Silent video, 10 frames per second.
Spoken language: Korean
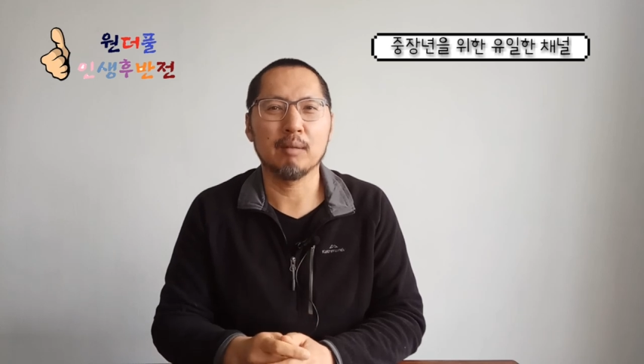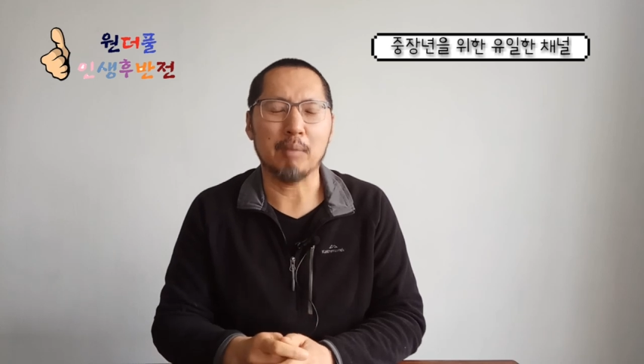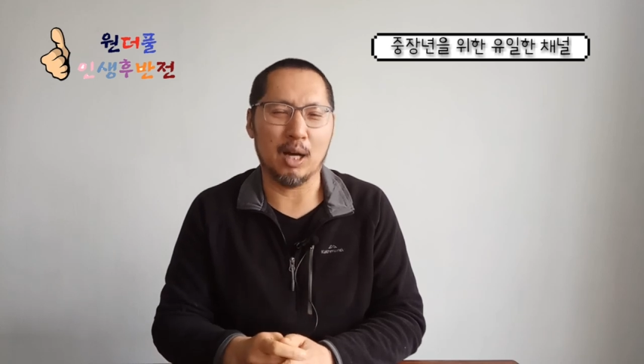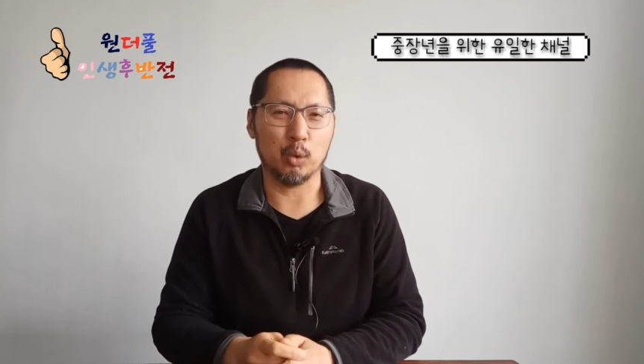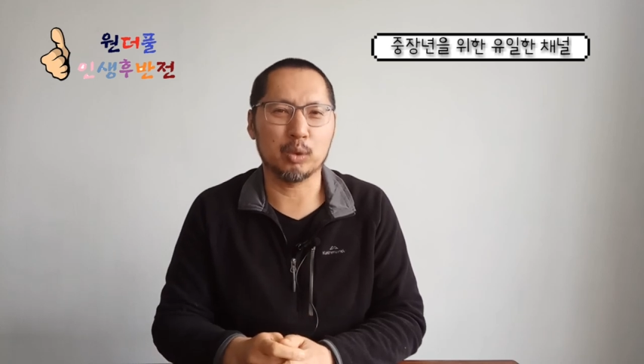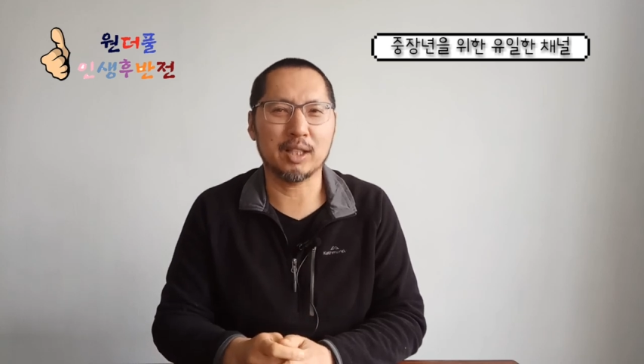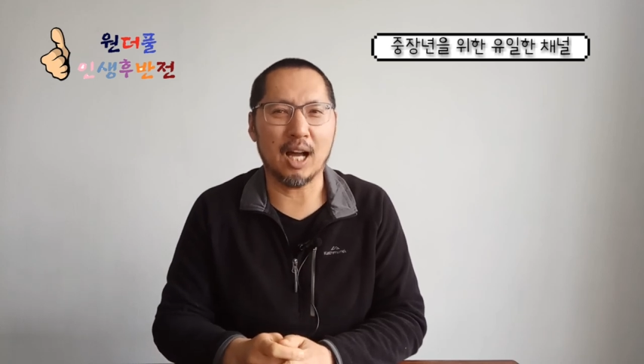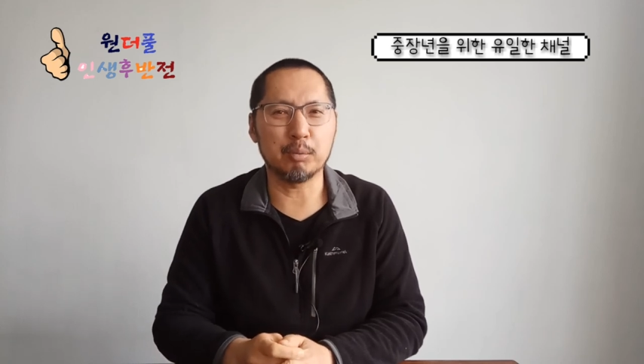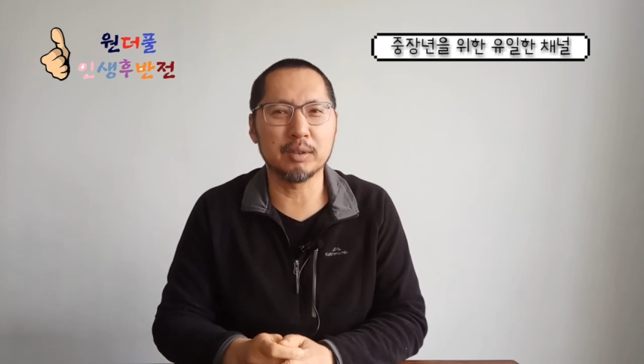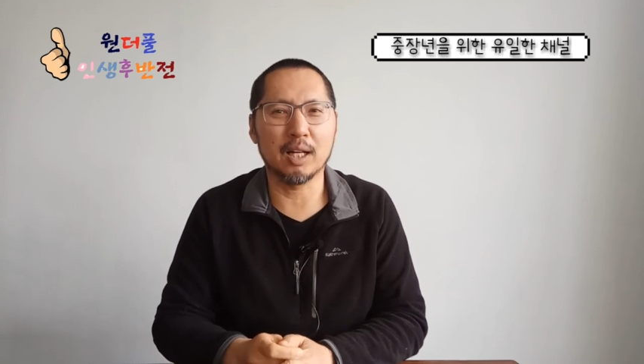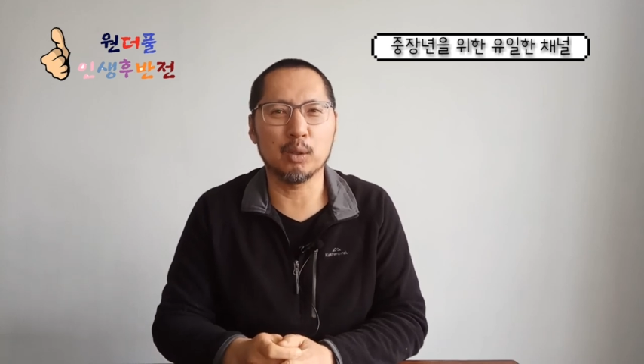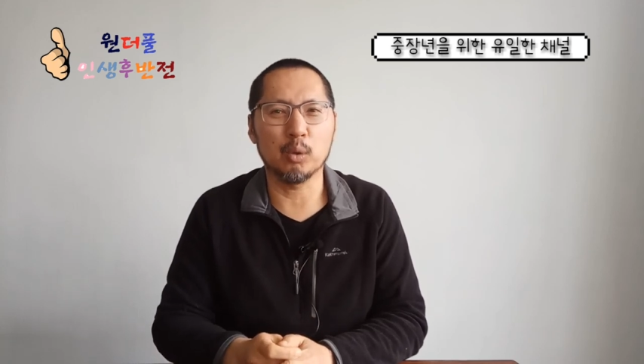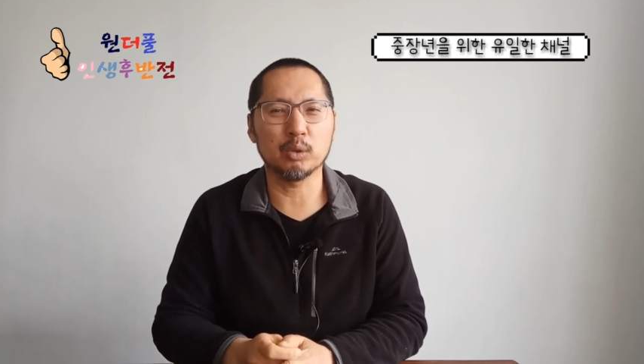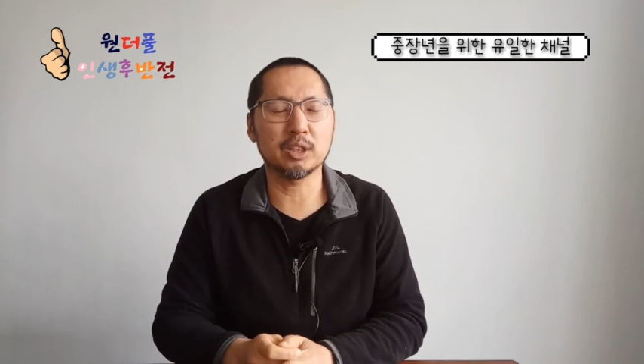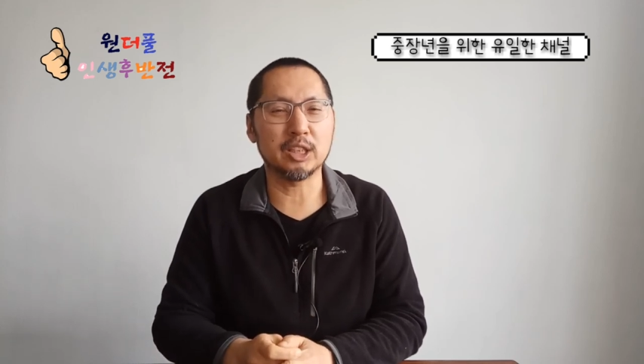바로
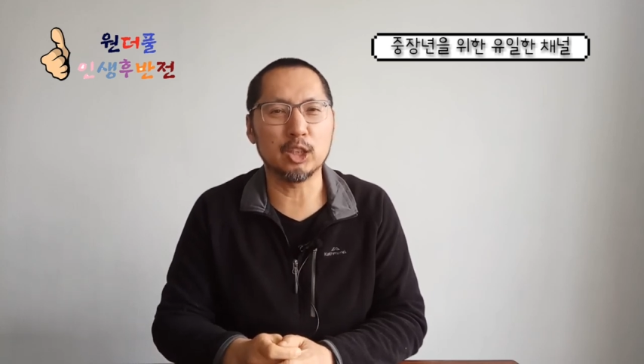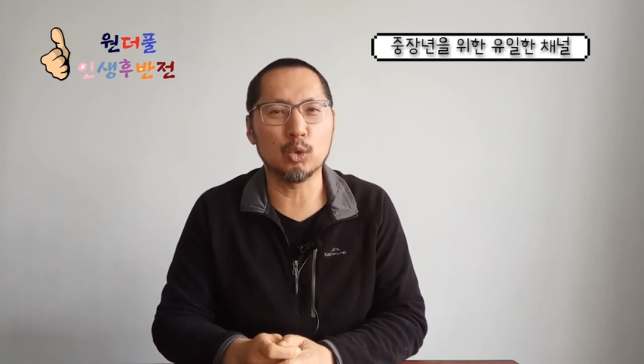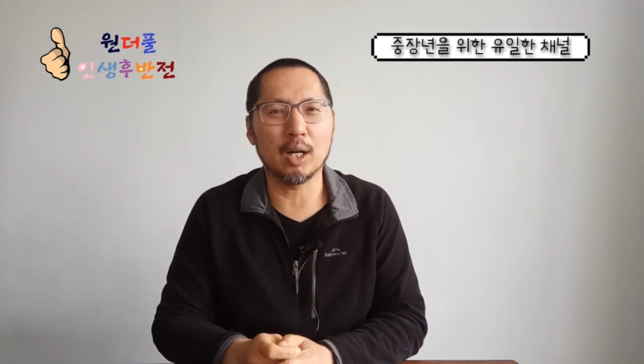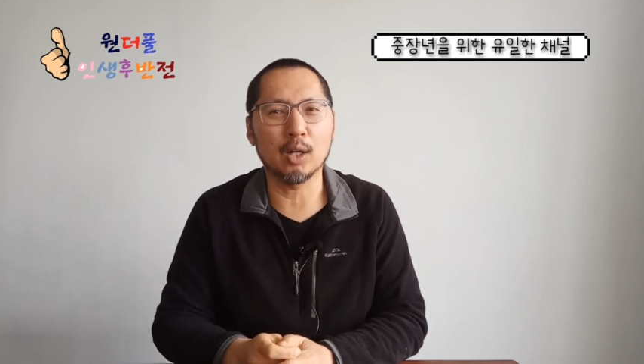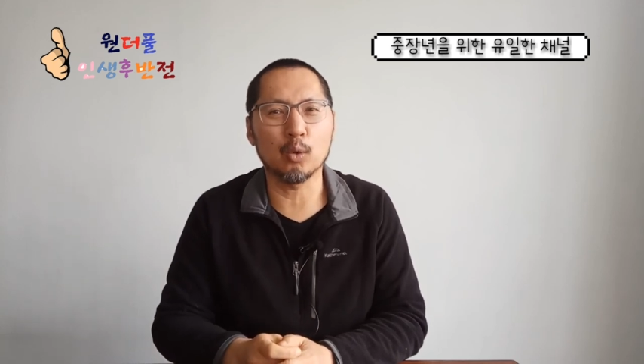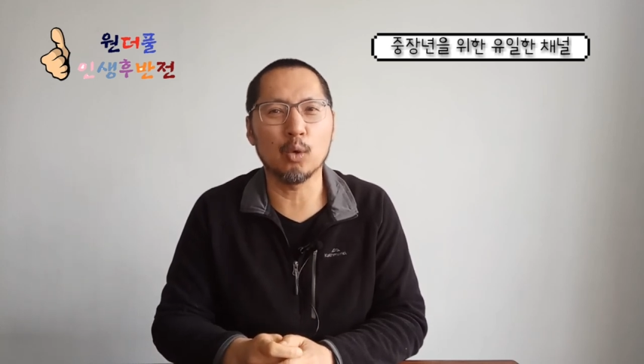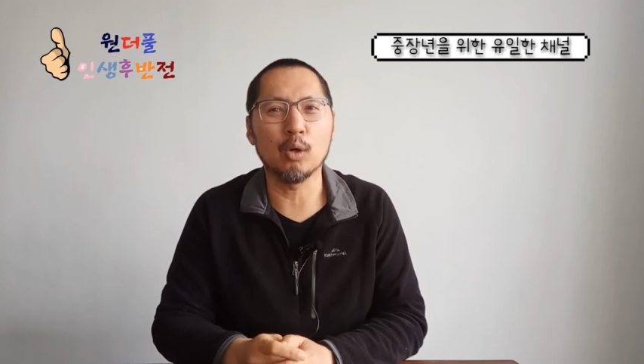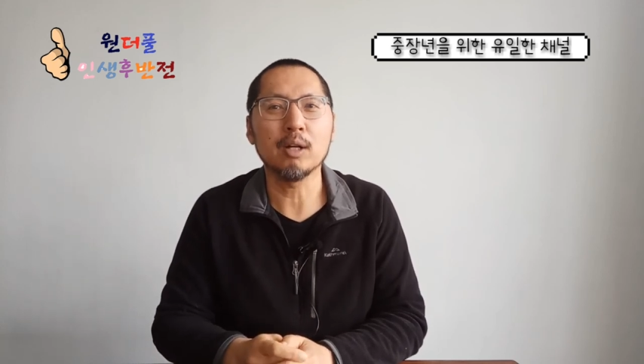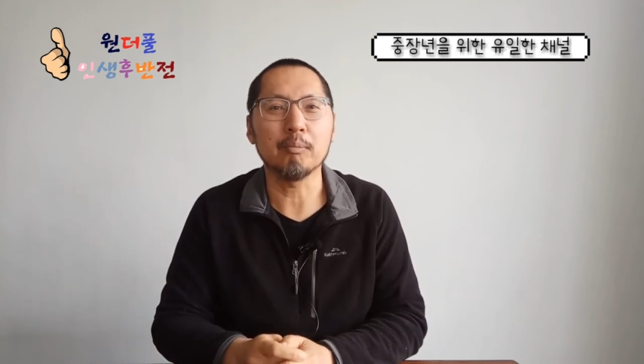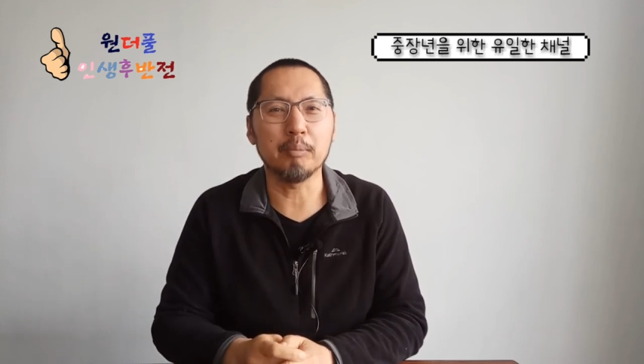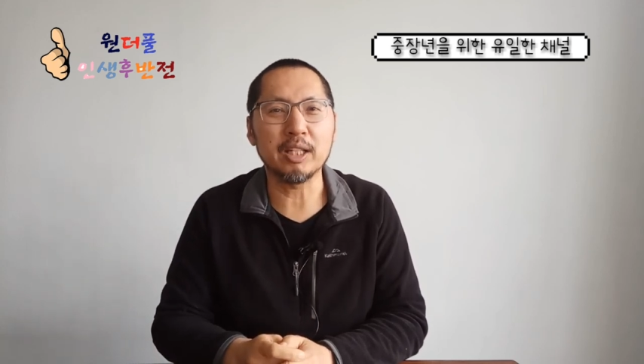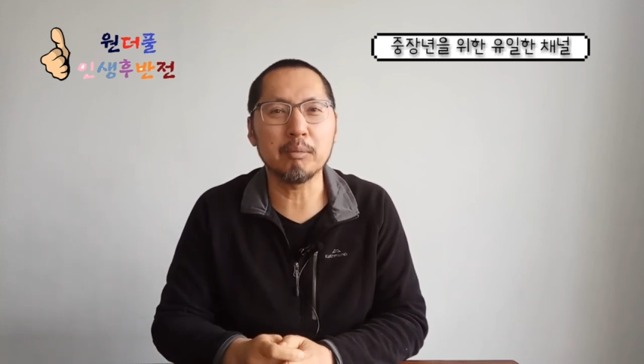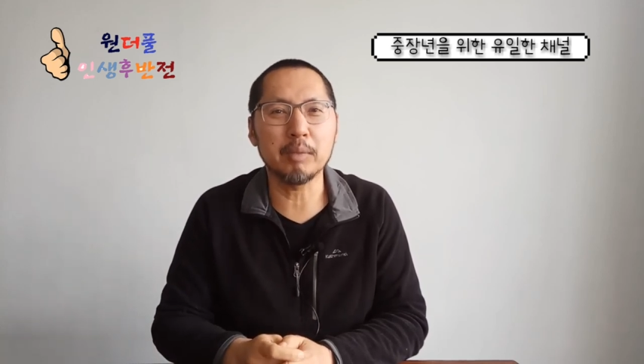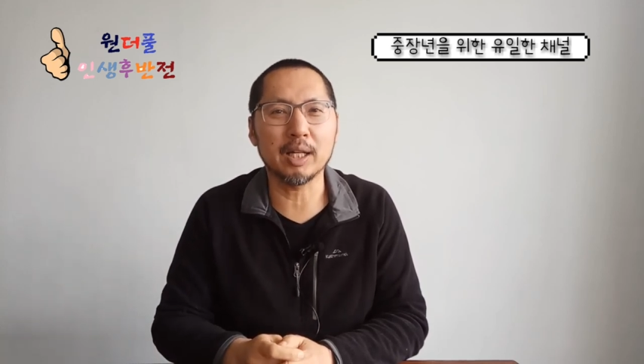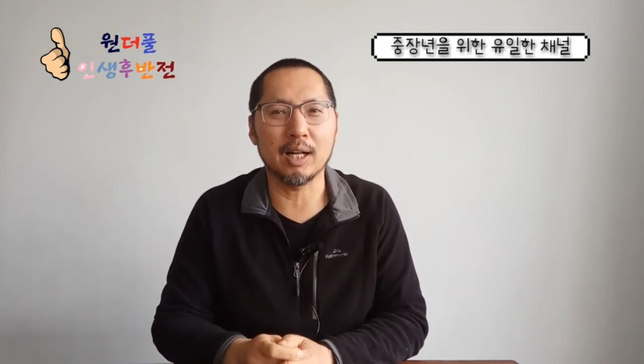따분하고 지루하고
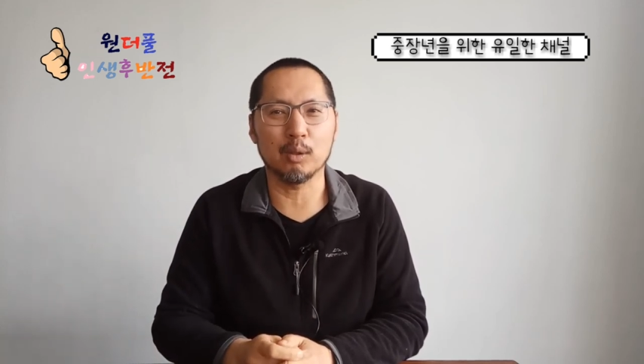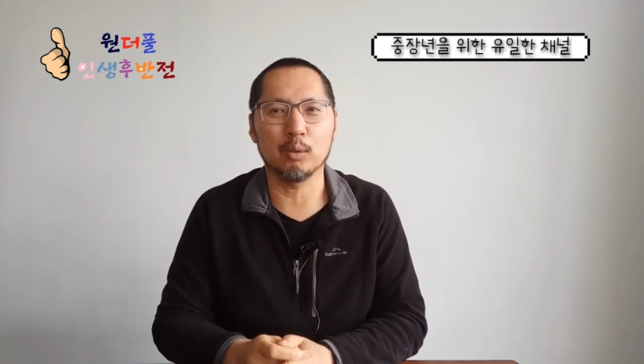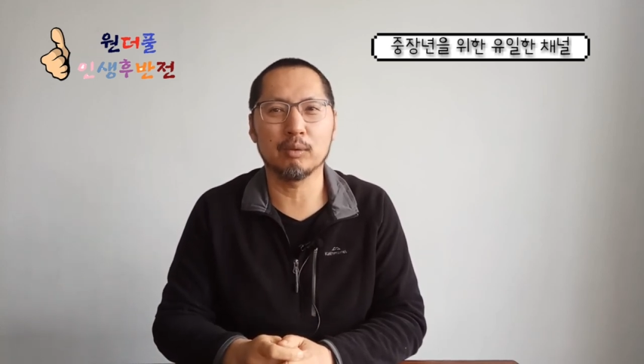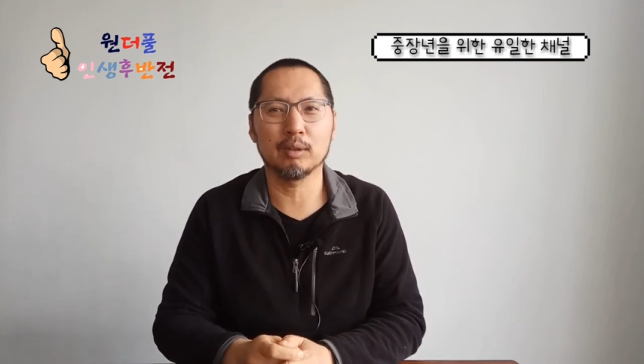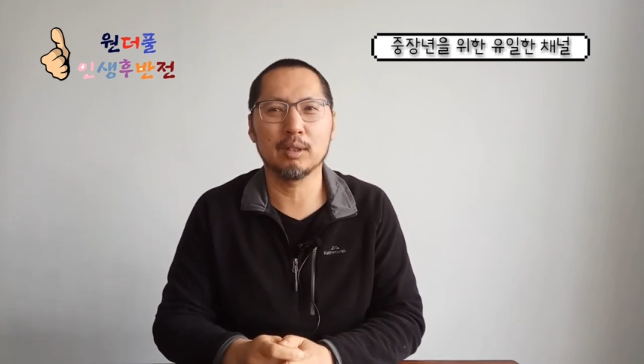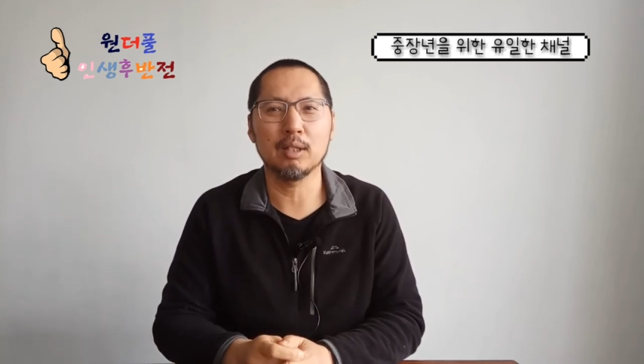밍밍하고